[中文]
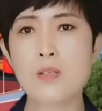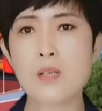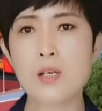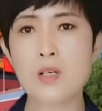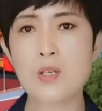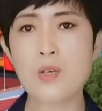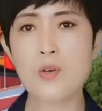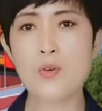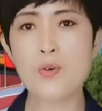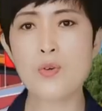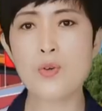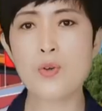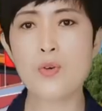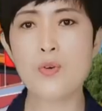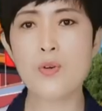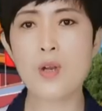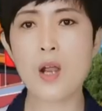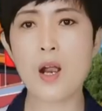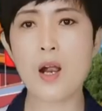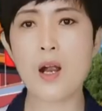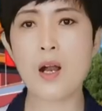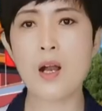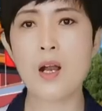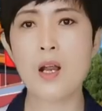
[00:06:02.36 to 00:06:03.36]
像又有
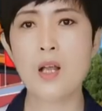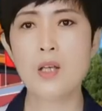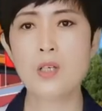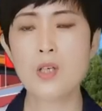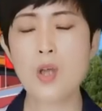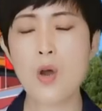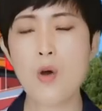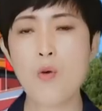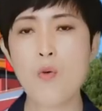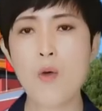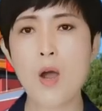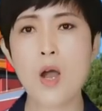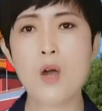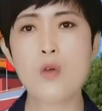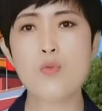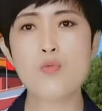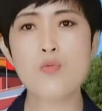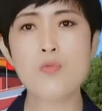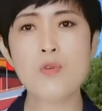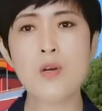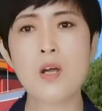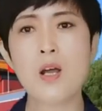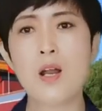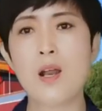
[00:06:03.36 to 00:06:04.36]
点要往
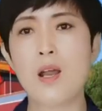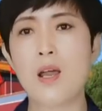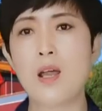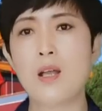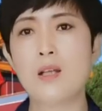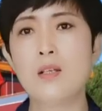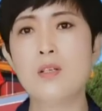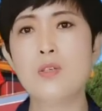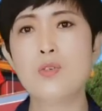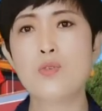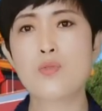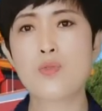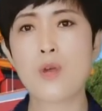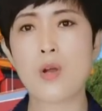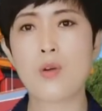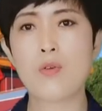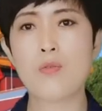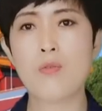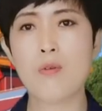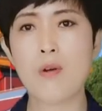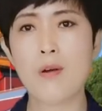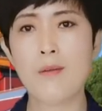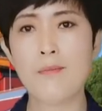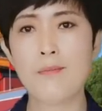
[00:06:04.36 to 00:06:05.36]
乌克兰甩
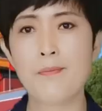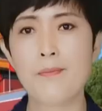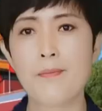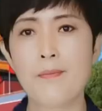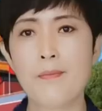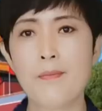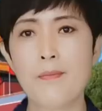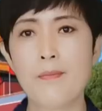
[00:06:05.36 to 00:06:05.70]
锅，